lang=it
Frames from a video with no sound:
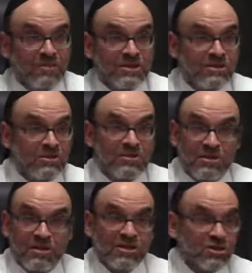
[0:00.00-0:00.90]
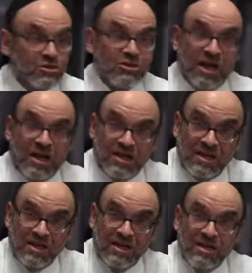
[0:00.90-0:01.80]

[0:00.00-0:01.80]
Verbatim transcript: per così dire, sociale,